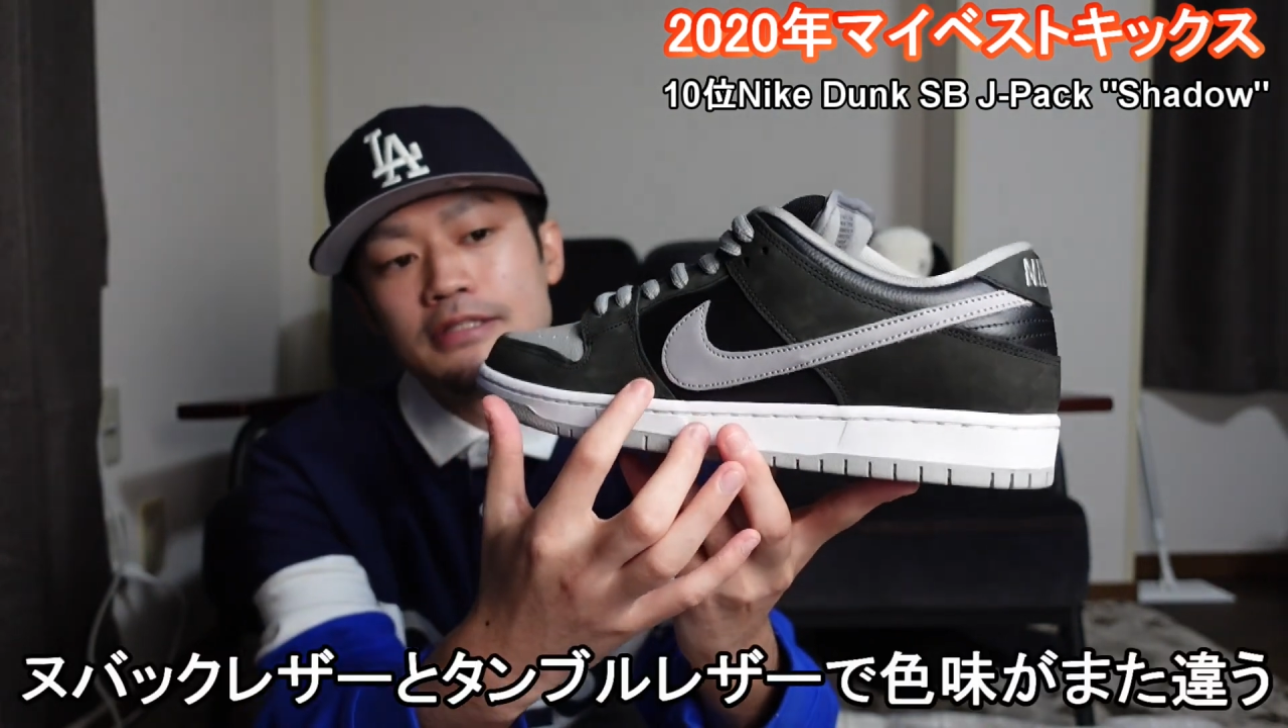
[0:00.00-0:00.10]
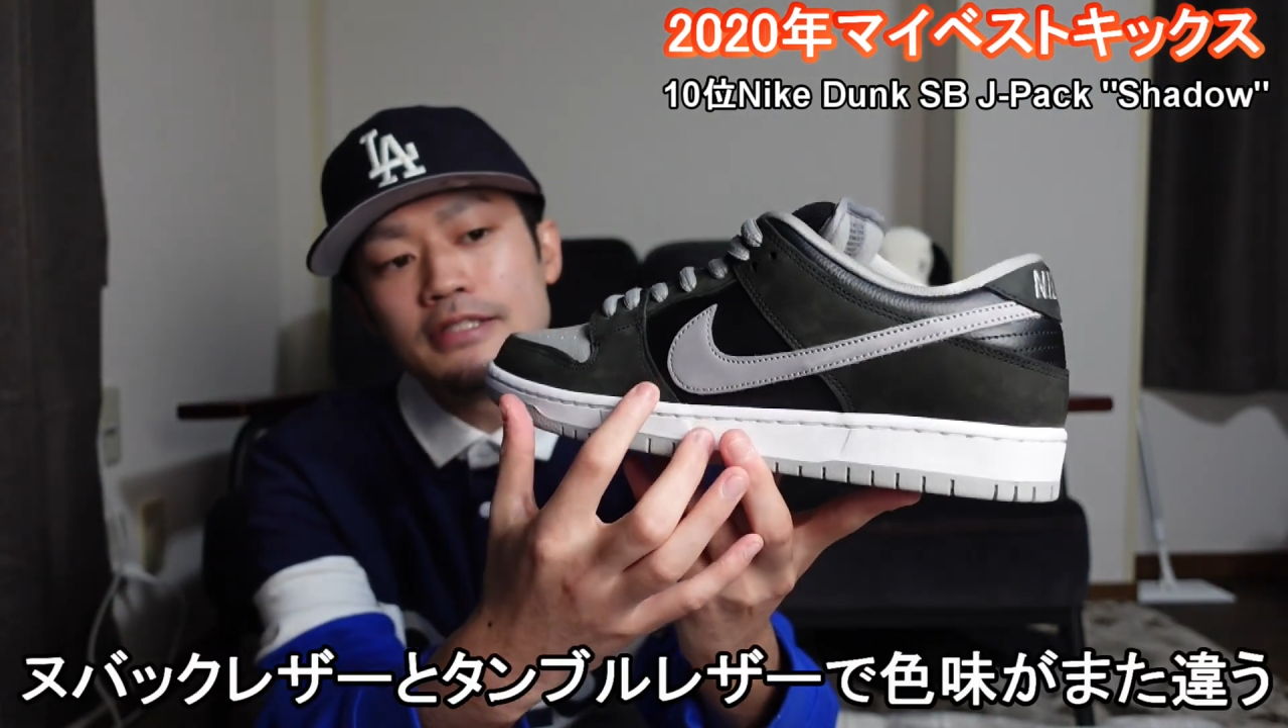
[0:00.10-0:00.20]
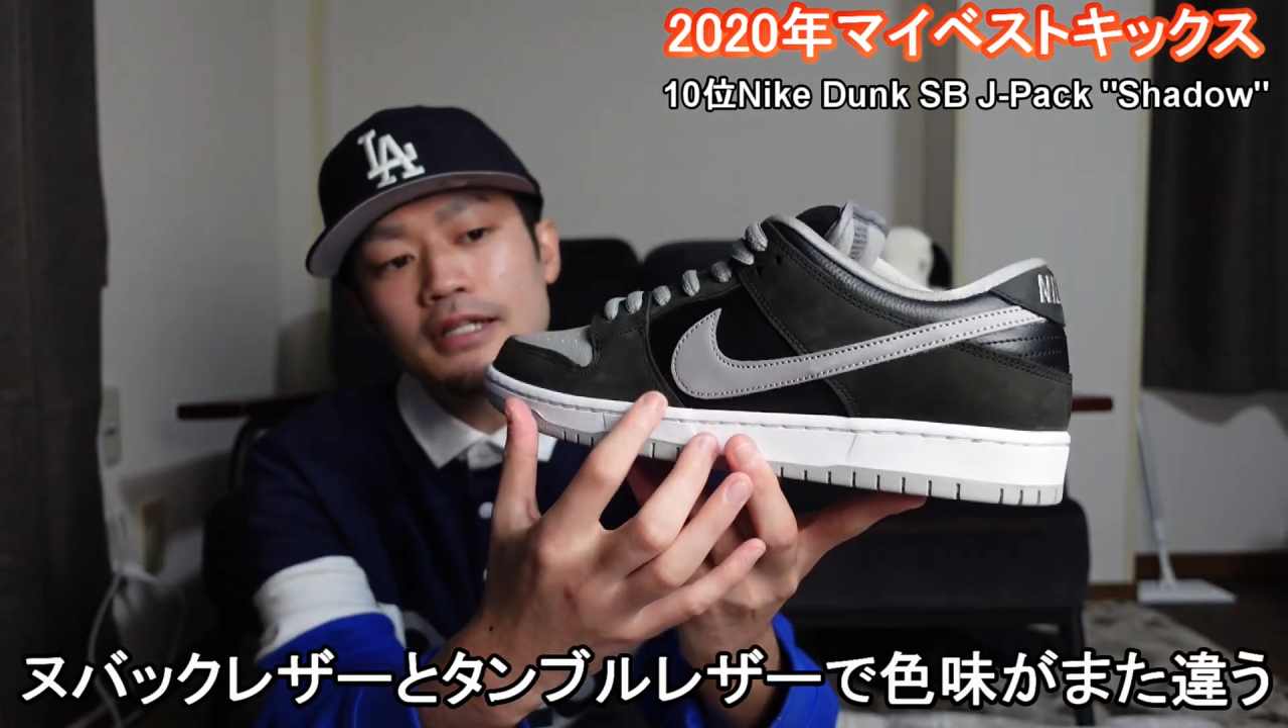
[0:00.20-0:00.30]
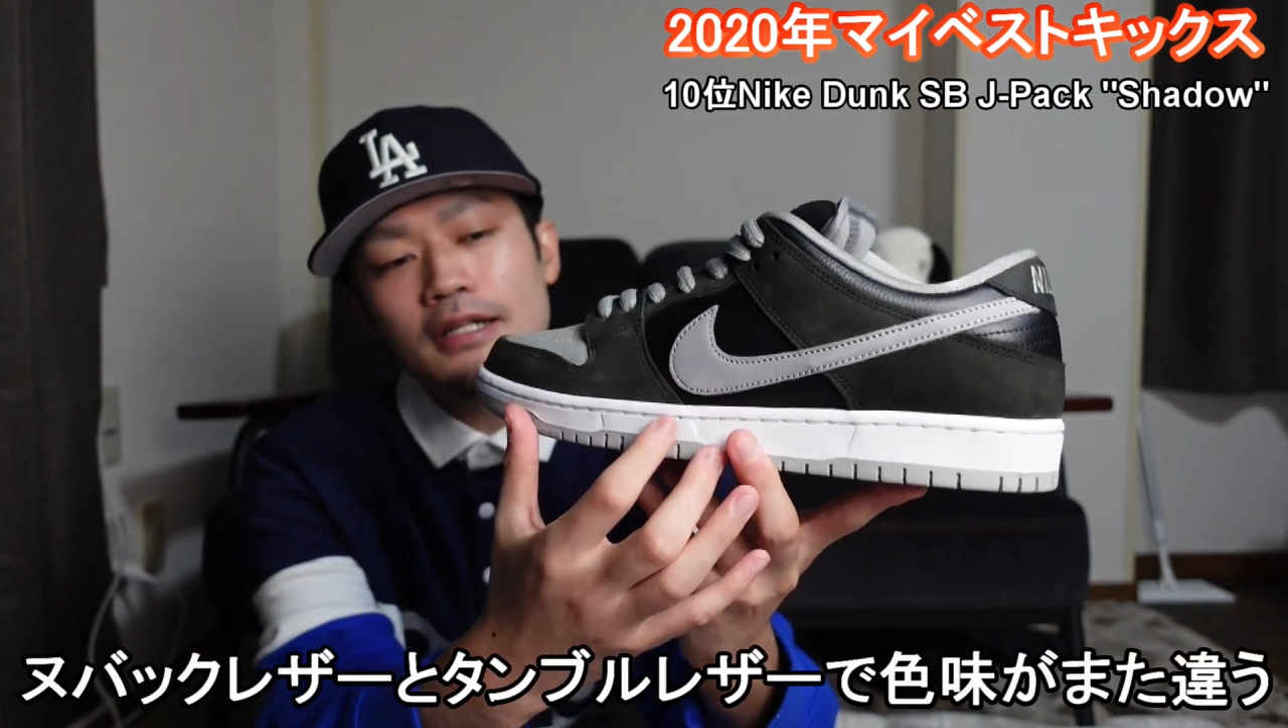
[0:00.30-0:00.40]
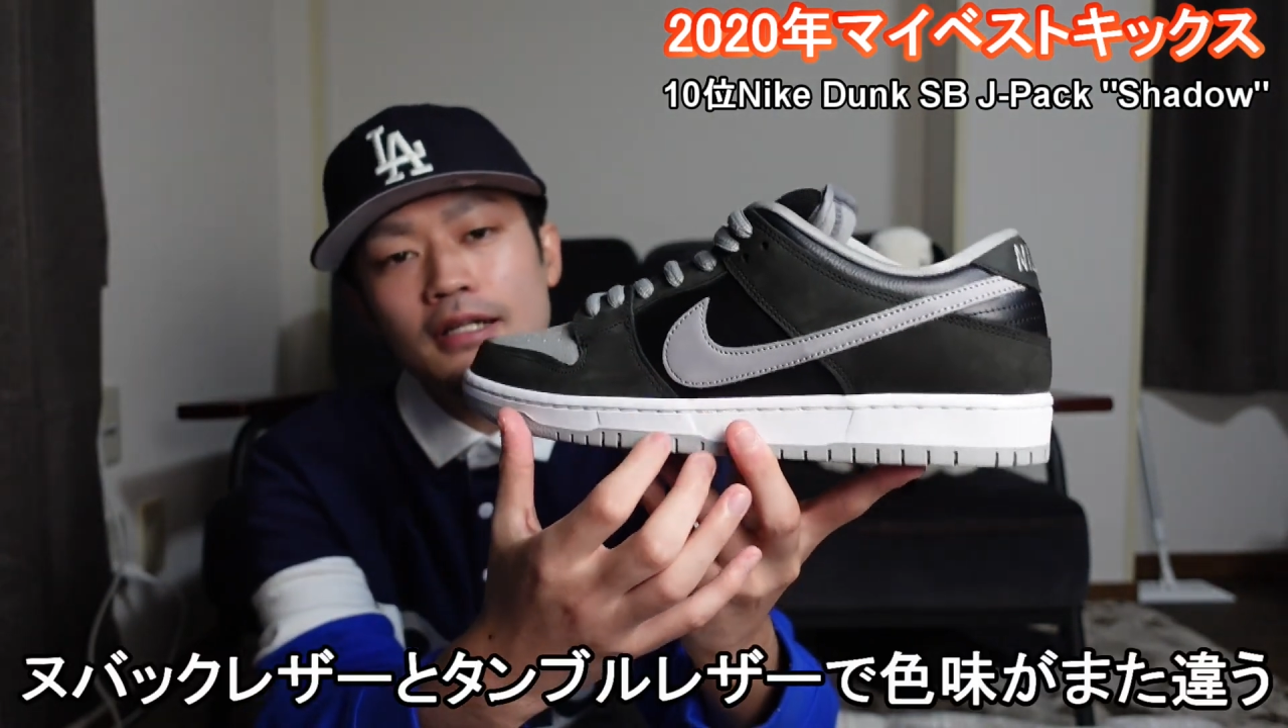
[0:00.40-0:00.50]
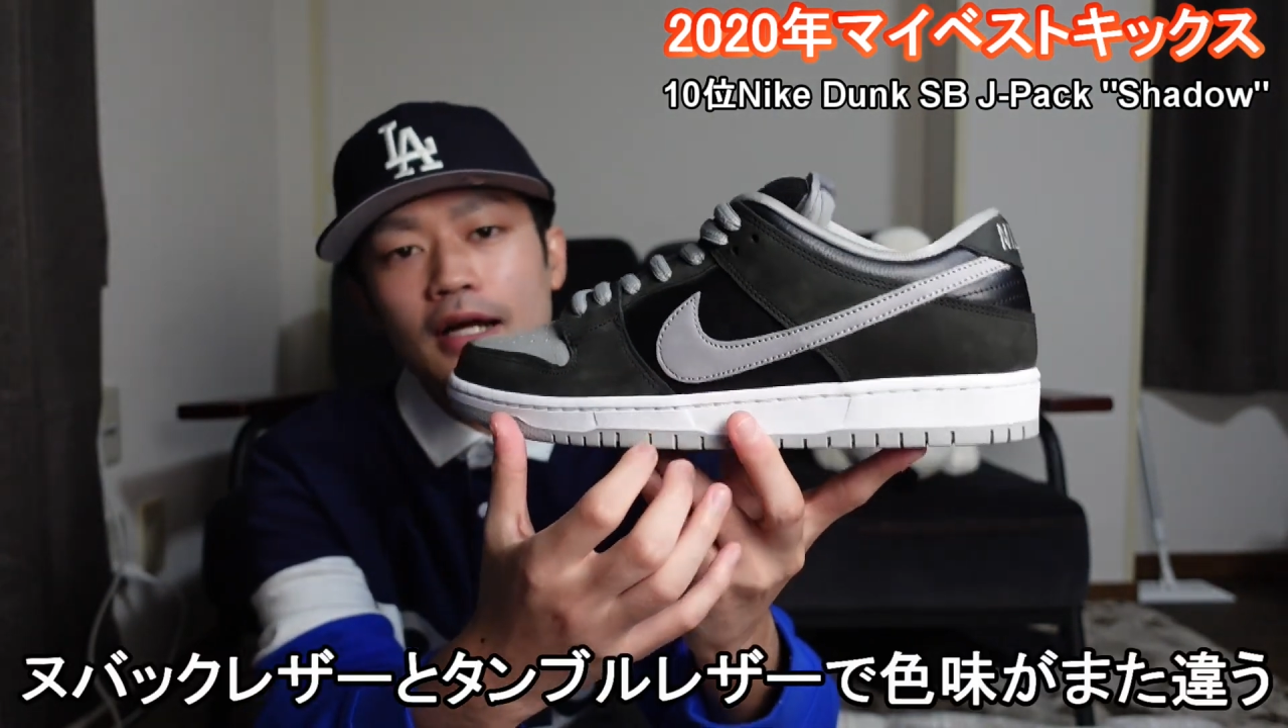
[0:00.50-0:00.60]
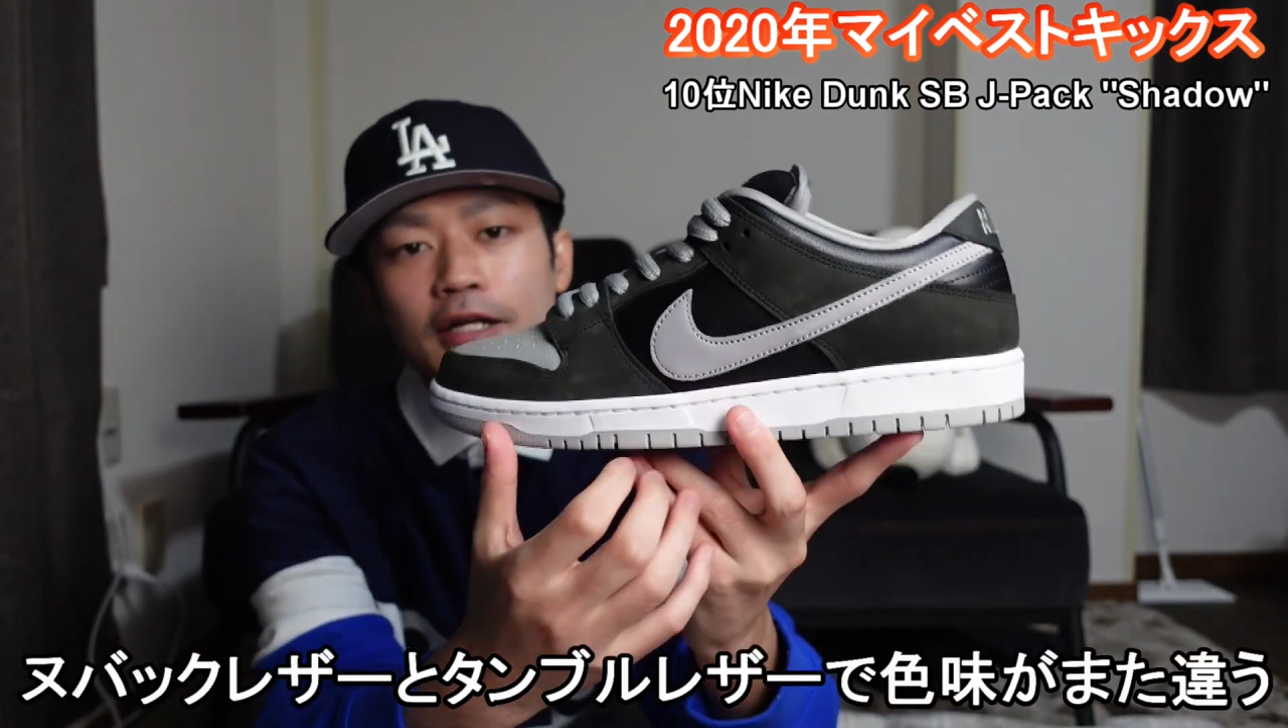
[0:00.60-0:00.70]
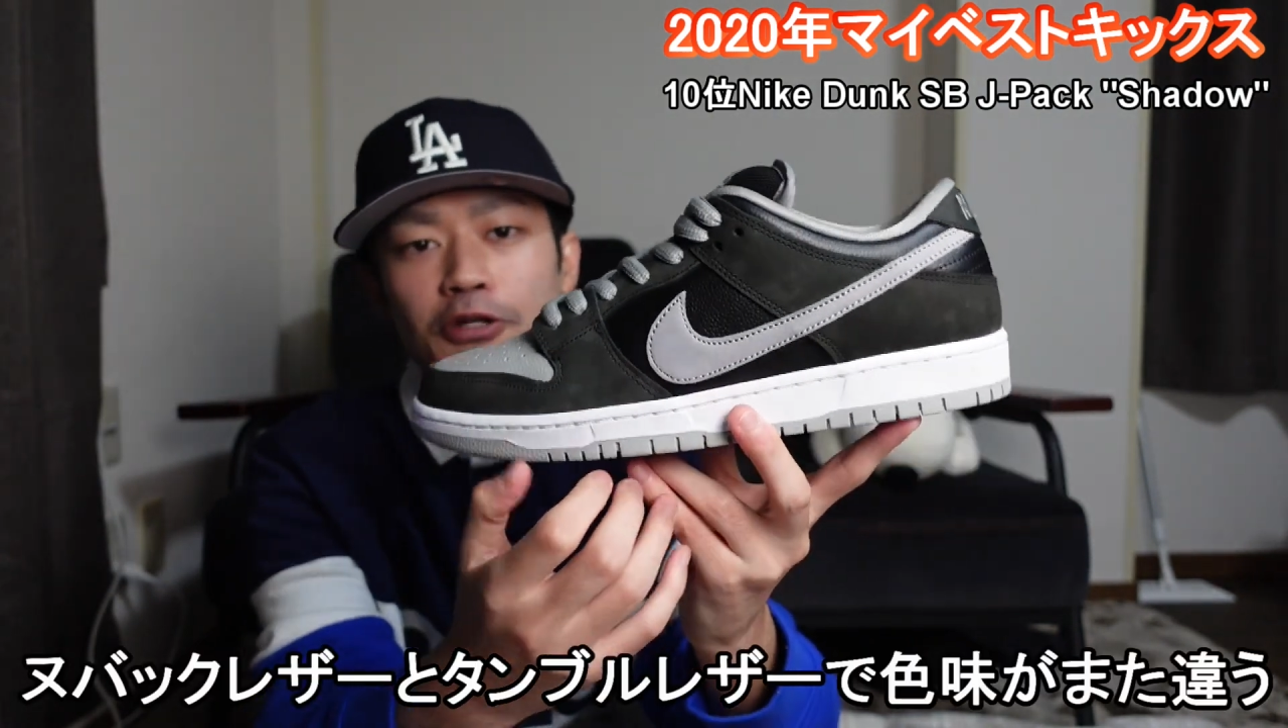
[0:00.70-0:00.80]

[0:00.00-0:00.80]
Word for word: 若干